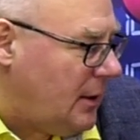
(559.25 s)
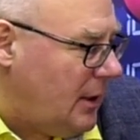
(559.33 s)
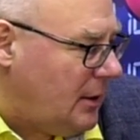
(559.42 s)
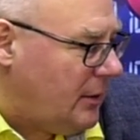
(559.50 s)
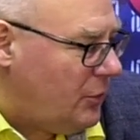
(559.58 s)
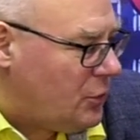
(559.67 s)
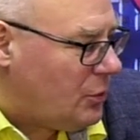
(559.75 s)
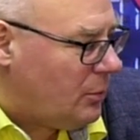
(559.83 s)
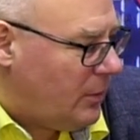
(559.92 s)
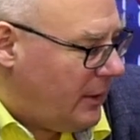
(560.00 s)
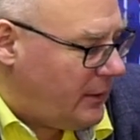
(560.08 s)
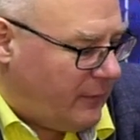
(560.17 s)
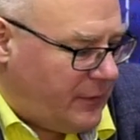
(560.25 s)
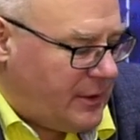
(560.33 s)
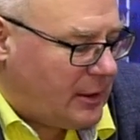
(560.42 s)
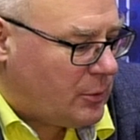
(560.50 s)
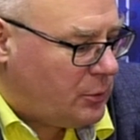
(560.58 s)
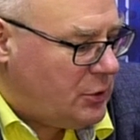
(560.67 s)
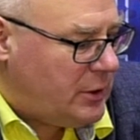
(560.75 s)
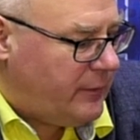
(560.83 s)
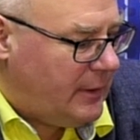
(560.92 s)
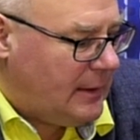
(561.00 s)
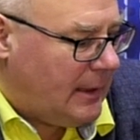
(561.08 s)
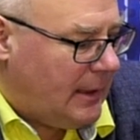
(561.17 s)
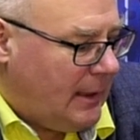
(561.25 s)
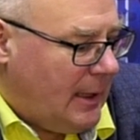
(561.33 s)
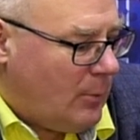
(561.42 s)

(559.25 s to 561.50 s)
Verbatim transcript: Я это вижу, это во всяком случае видно